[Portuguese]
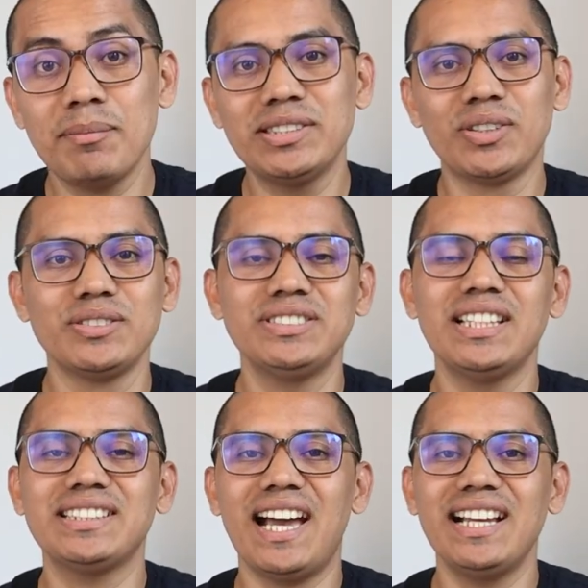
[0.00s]
saber de todos os
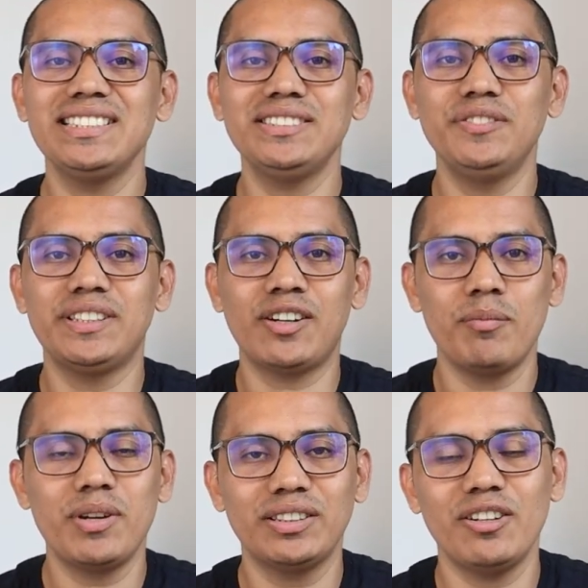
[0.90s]
detalhes? Fica
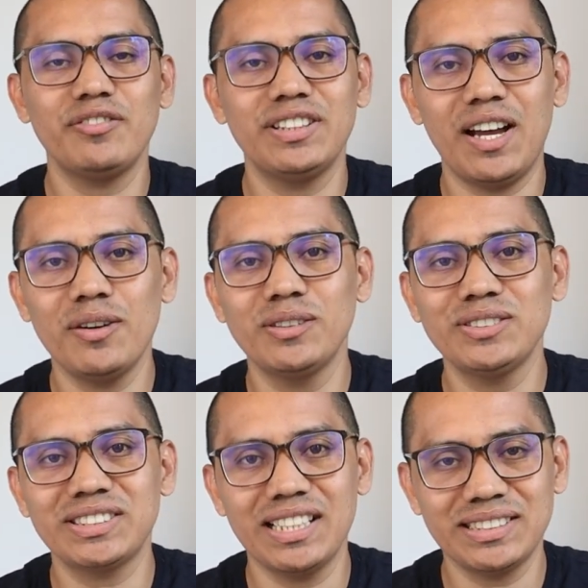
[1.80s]
comigo até o final e
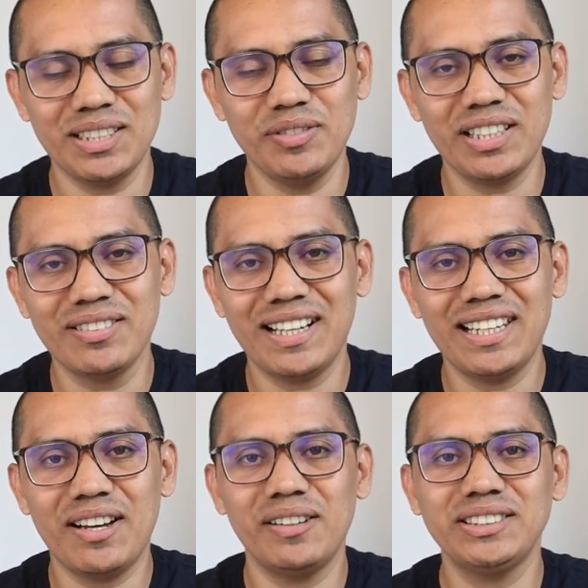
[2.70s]
não se esquece de se inscrever aqui no
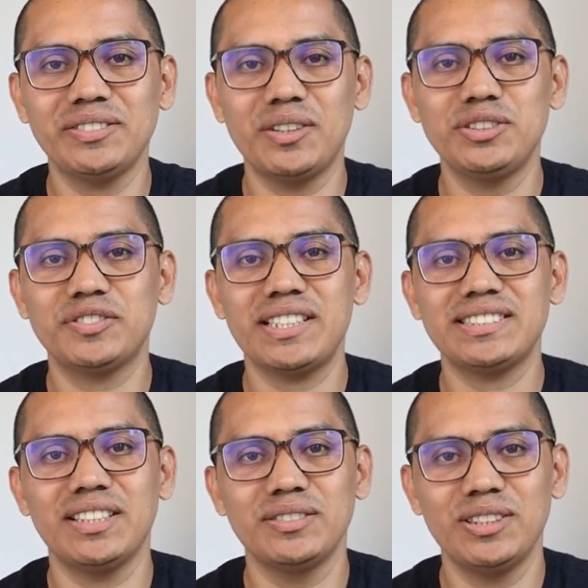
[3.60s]
canal, ativar a
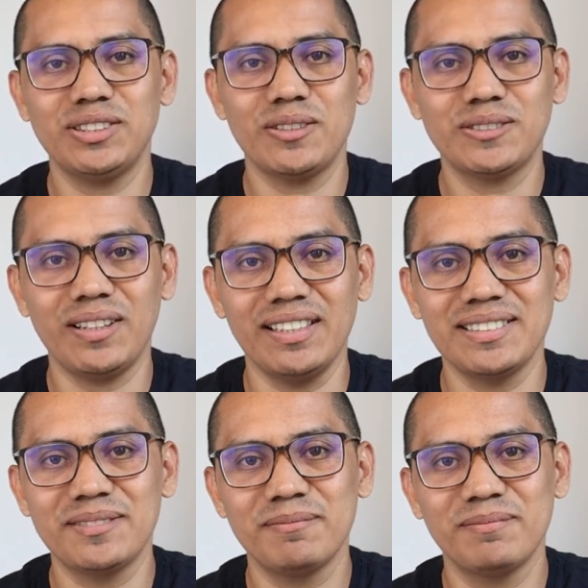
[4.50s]
notificação e deixar o seu
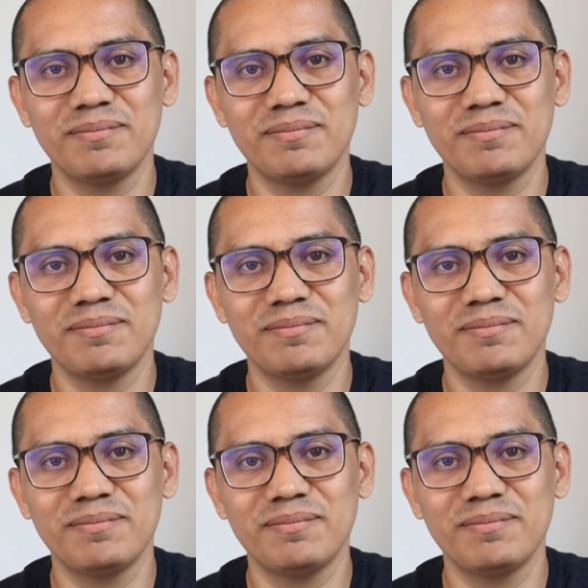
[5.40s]
like.